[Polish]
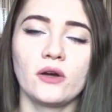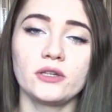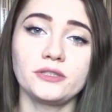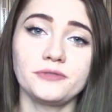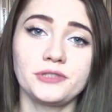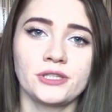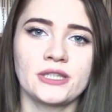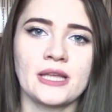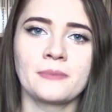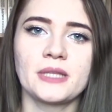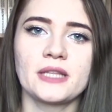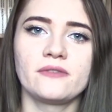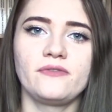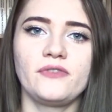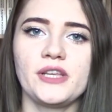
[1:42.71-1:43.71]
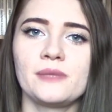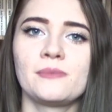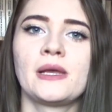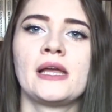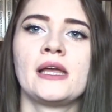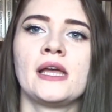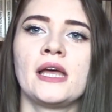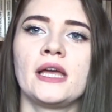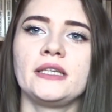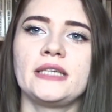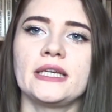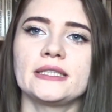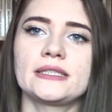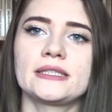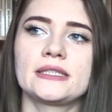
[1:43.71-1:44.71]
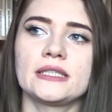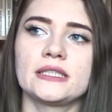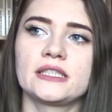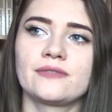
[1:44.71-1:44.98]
Oczywiście tamten film jest